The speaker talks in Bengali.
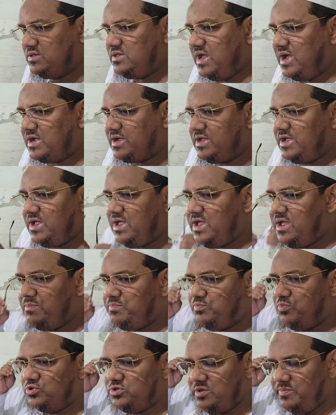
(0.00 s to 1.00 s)
তাকে
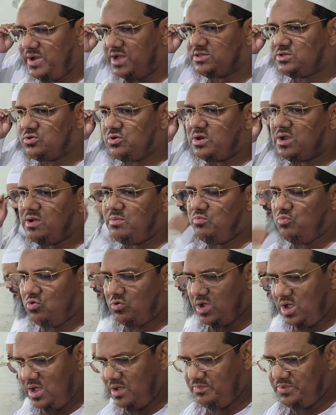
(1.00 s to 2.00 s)
প্রতিবাদ করা
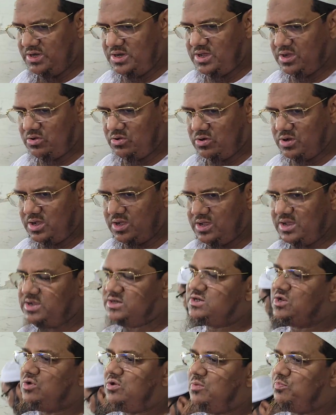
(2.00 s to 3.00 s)
মোকাবিলা করা
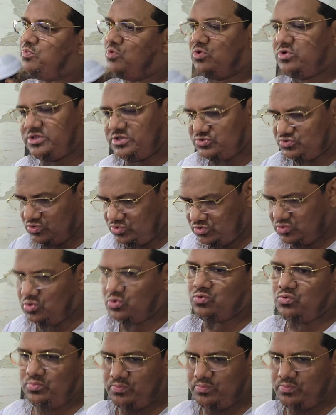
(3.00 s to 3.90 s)
এইটাই হলো প্রকৃতি যুদ্ধ